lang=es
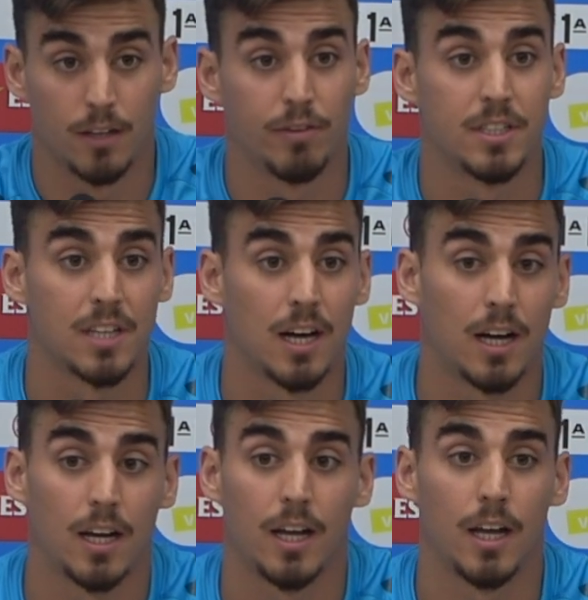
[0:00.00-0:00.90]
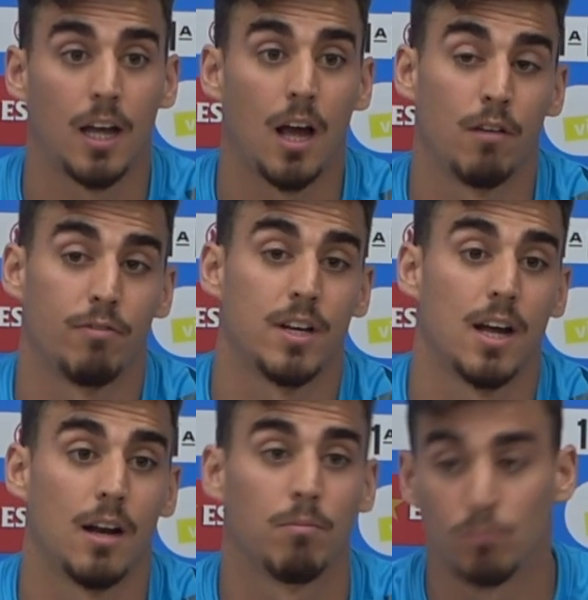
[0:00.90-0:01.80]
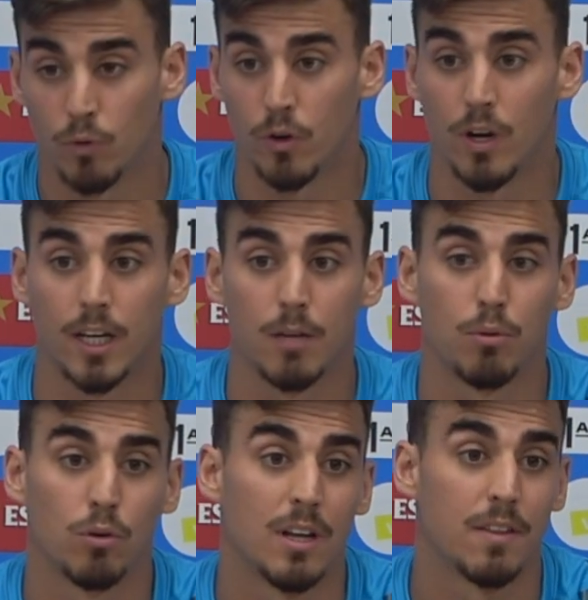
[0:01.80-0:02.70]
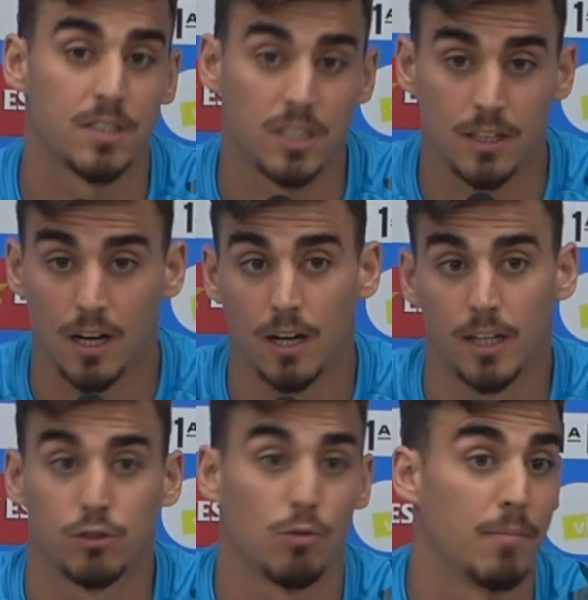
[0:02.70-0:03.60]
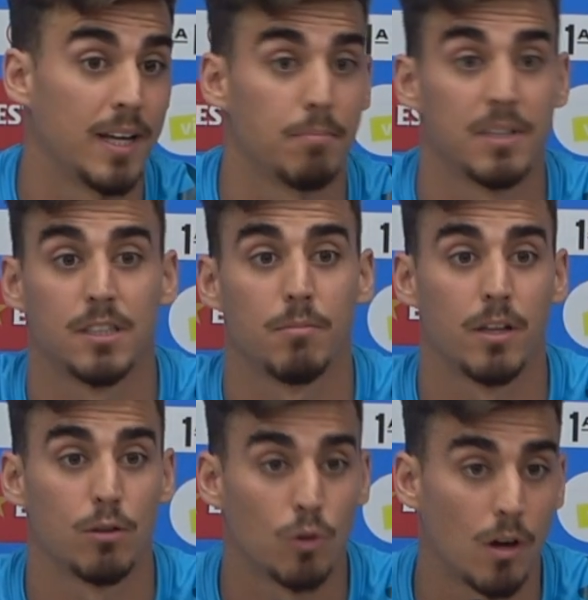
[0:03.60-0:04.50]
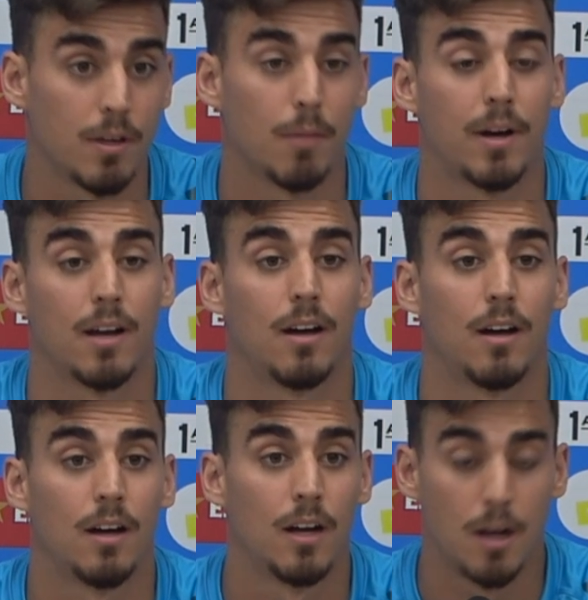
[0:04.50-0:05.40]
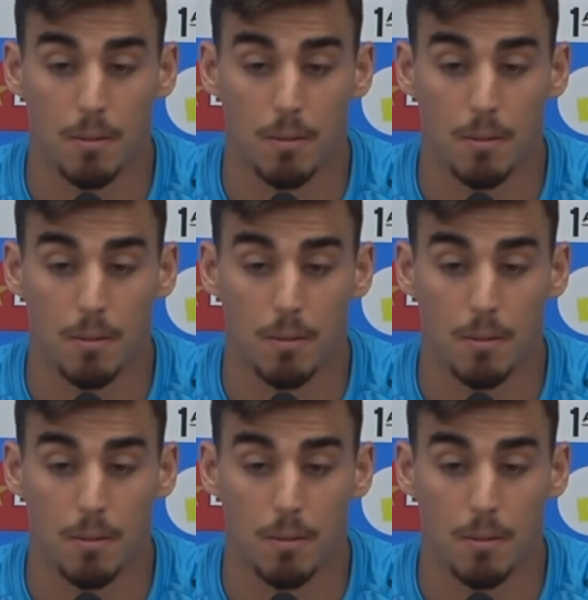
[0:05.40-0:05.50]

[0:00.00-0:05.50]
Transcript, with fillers: fichaje, al final, bueno, el equipo necesita esos meses, mes y medio todavía para,